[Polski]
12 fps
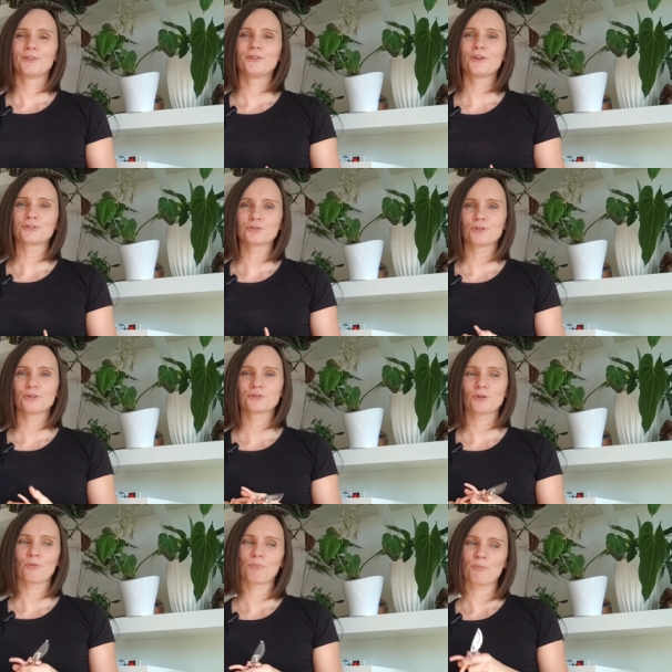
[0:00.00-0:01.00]
no to
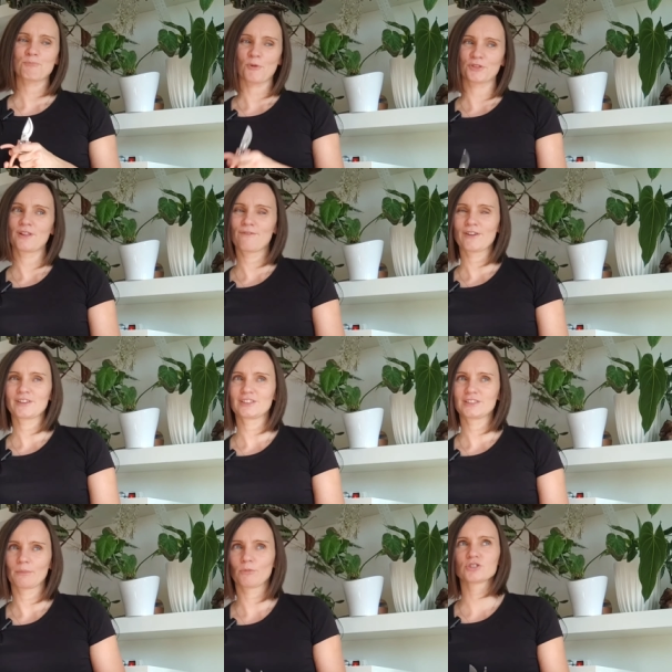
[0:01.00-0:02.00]
podlewanie się
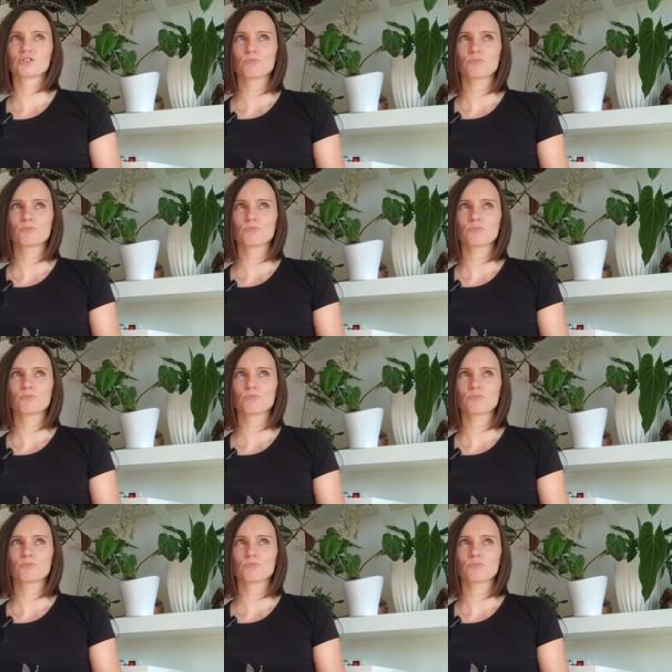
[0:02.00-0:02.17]
mocno